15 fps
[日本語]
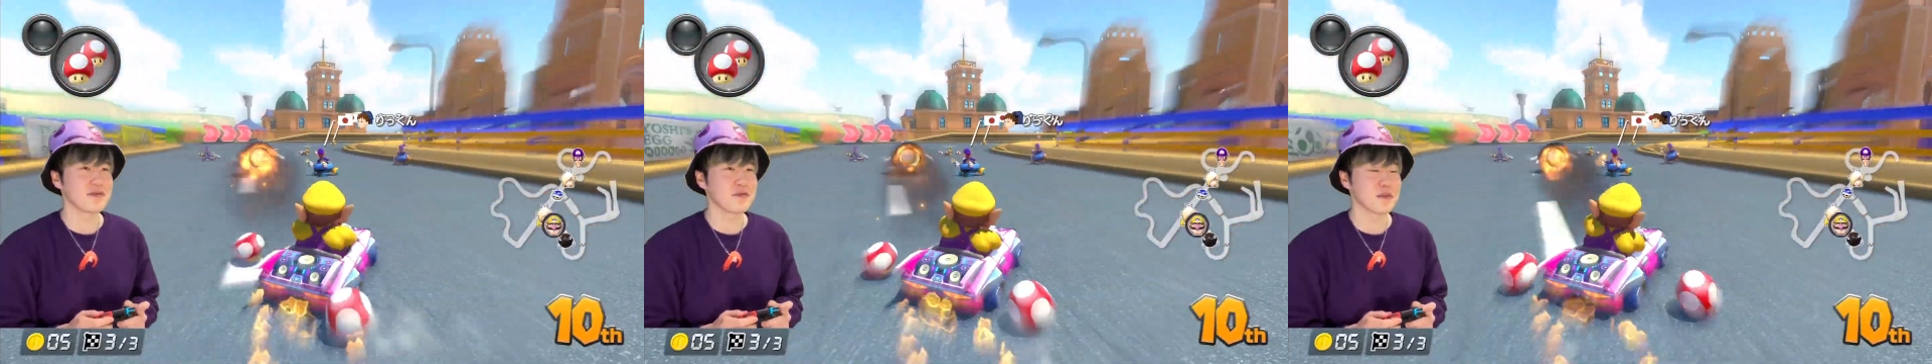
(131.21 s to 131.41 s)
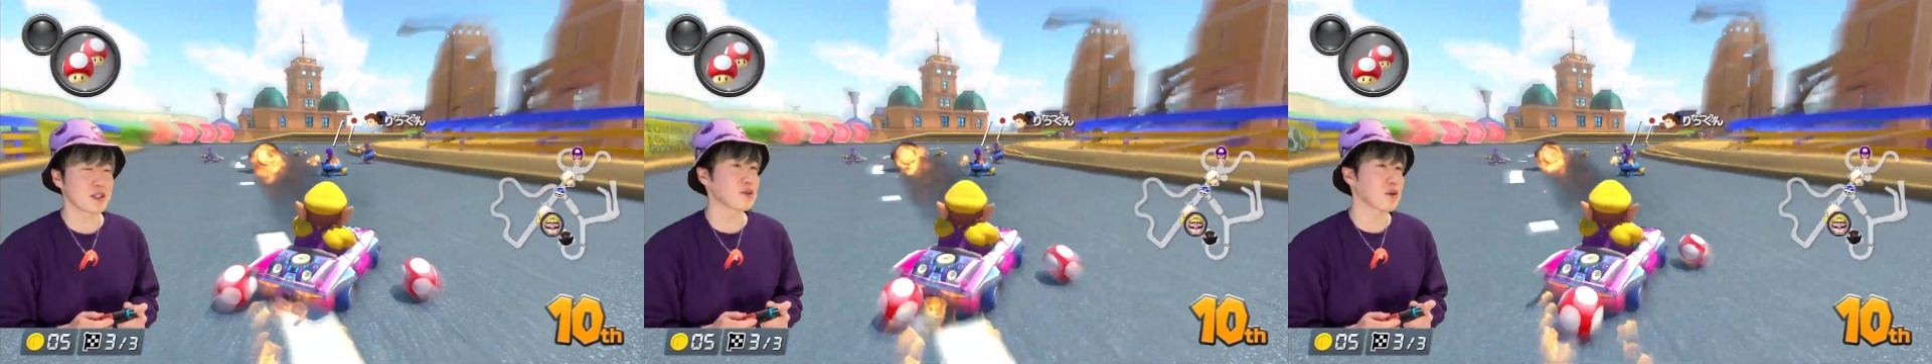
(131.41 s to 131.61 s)

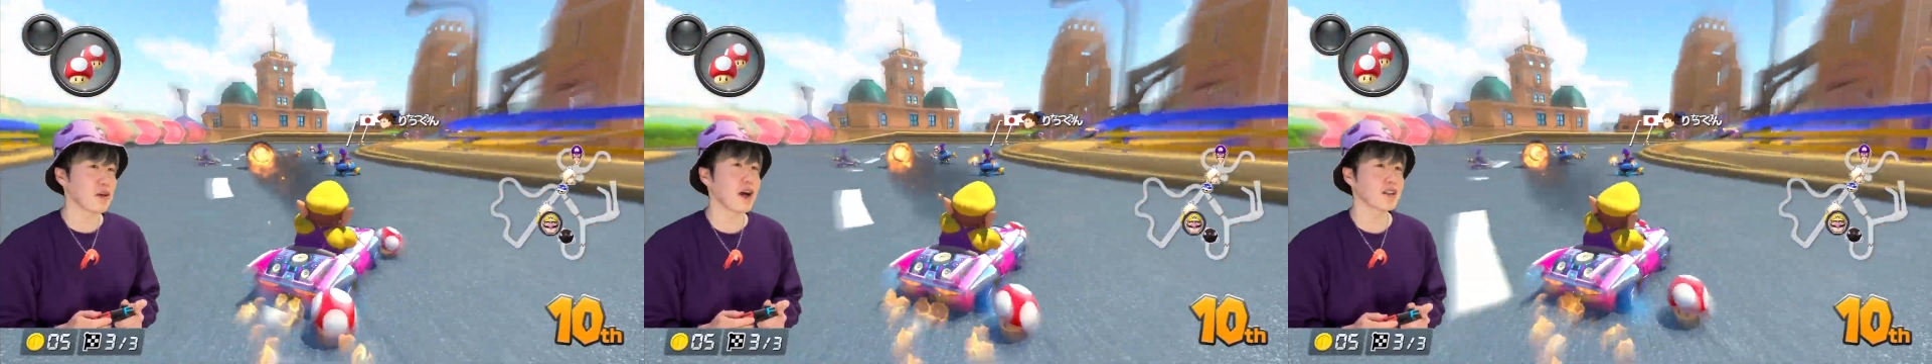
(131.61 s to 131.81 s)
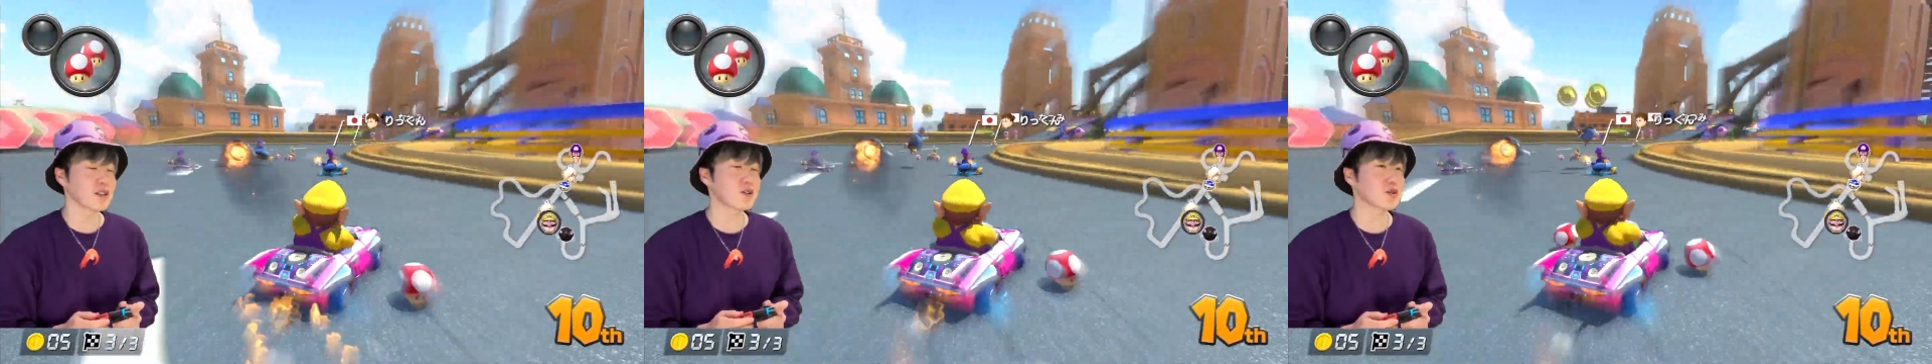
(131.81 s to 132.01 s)
うん。まあ、それ
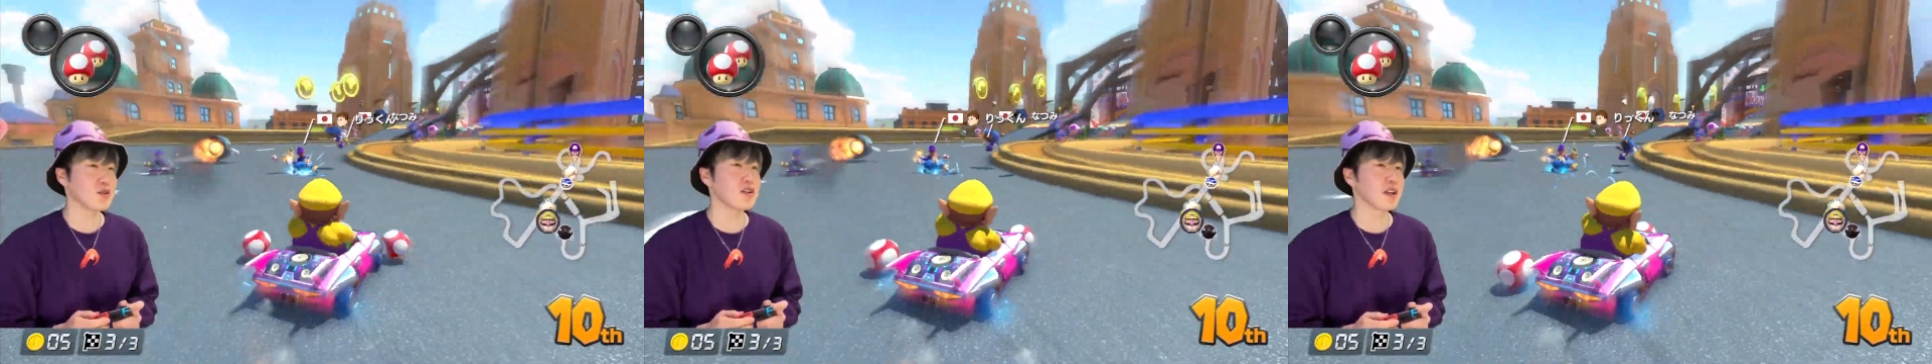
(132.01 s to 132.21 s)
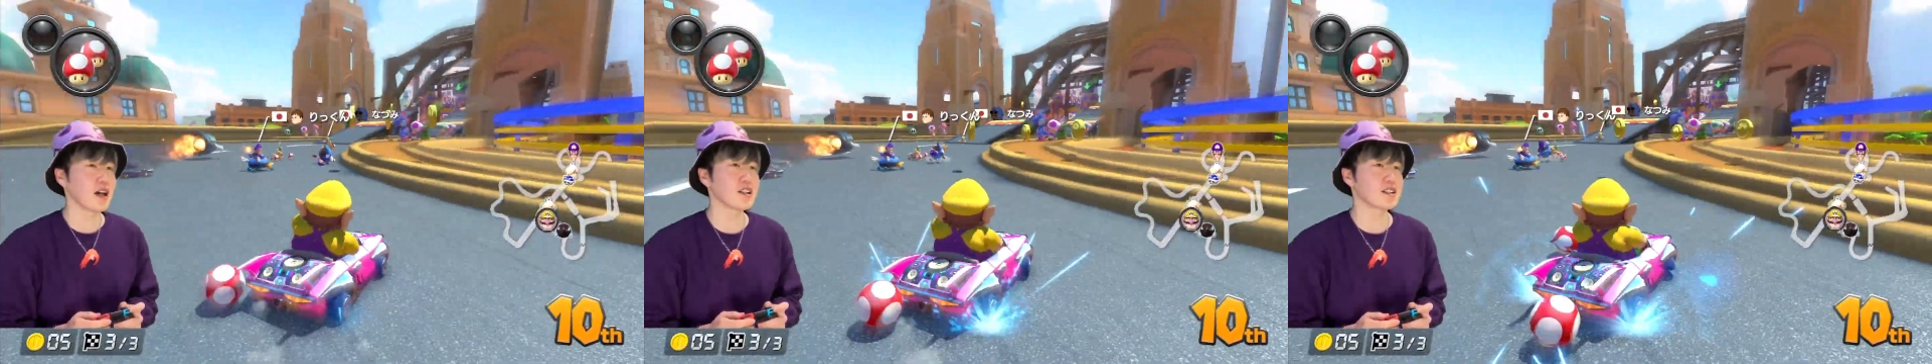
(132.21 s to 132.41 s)
はす
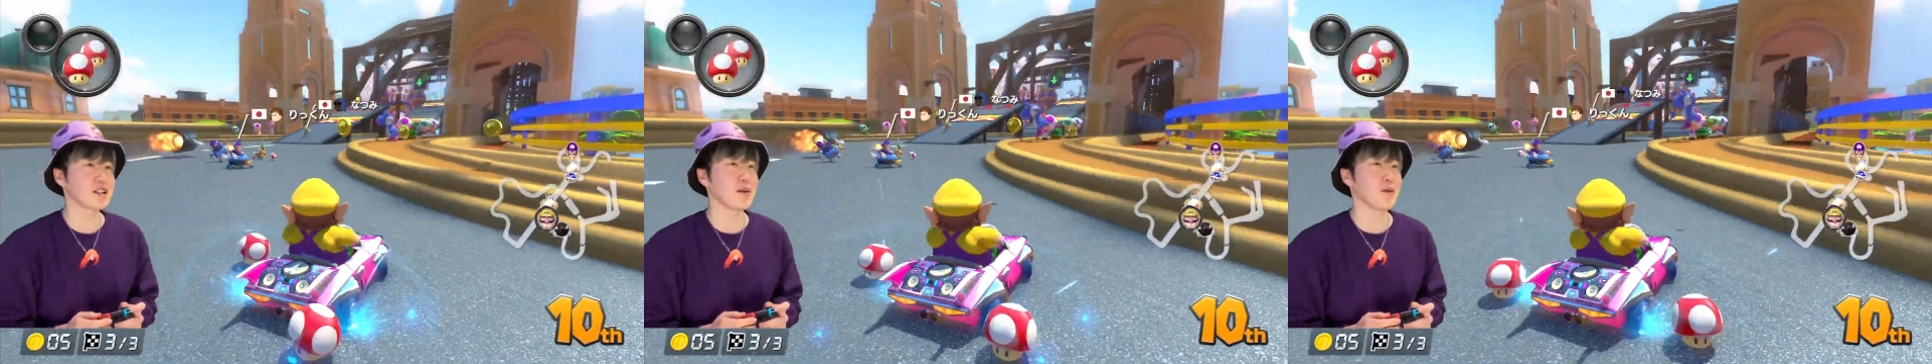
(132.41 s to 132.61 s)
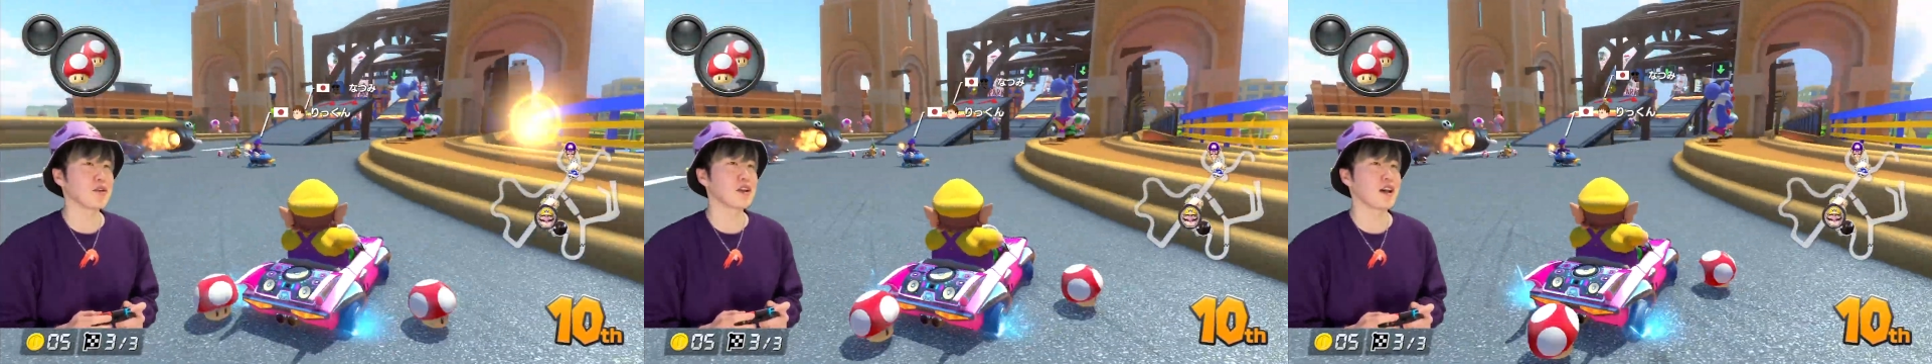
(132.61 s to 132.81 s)
ごい大事
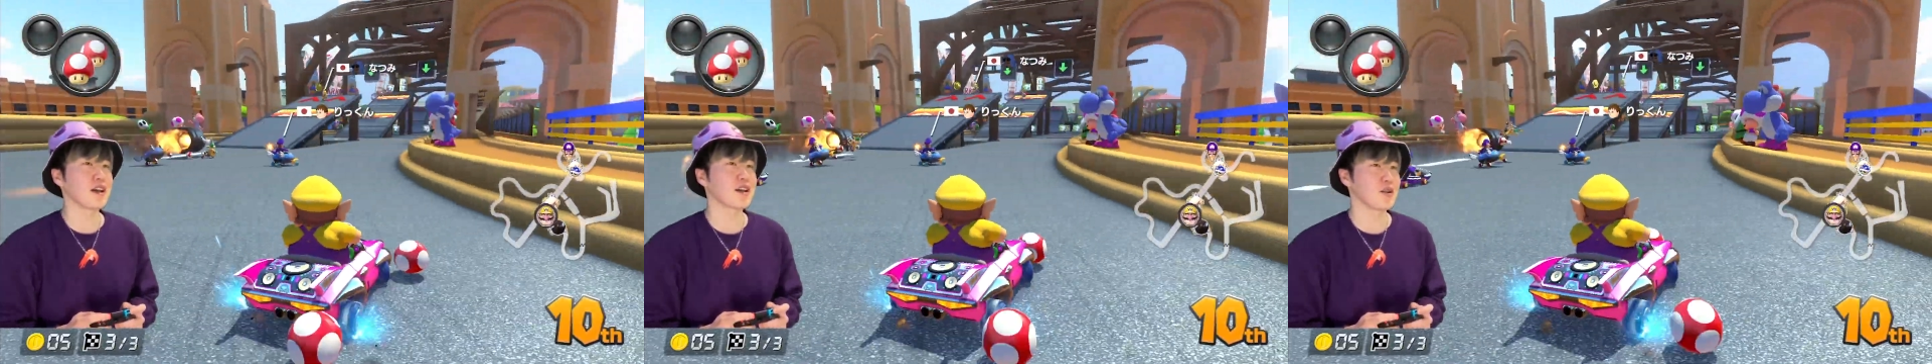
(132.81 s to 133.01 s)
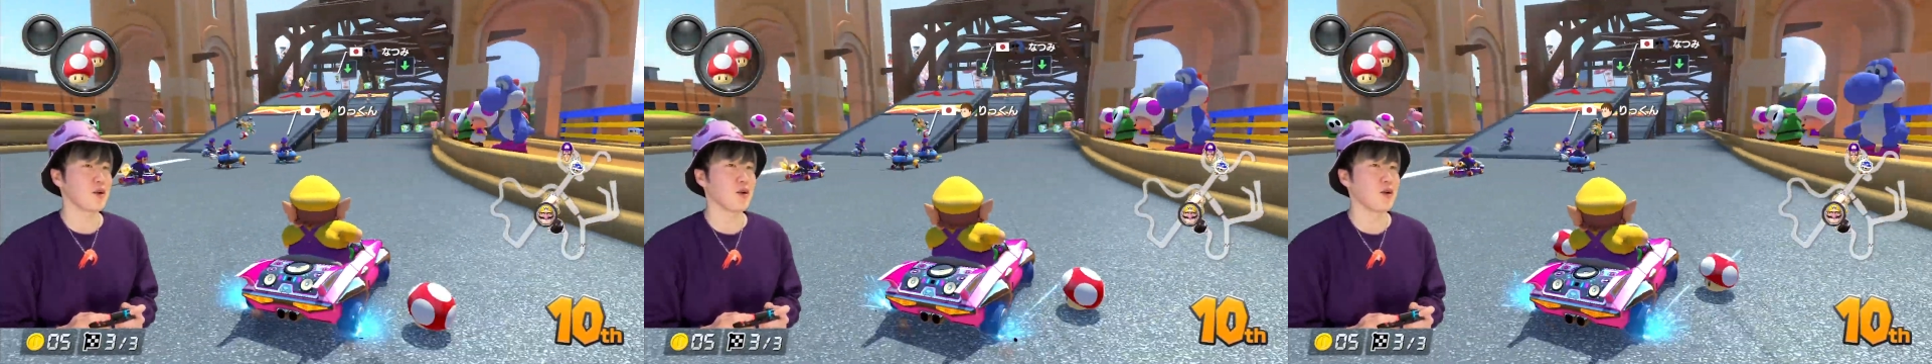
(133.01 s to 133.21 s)
なもんなんや
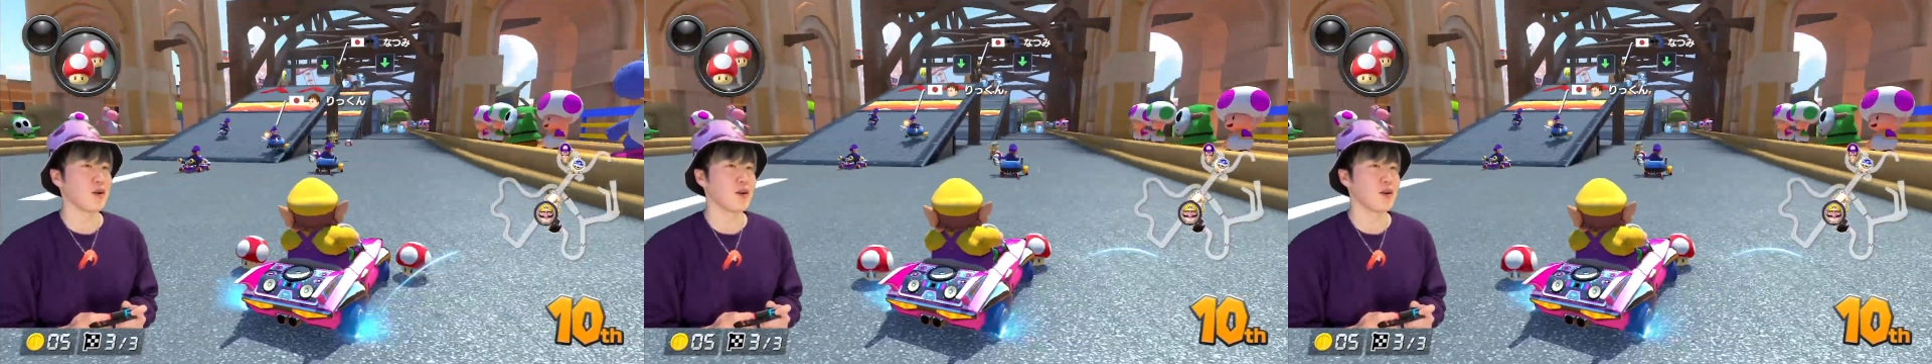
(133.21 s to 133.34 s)
けど、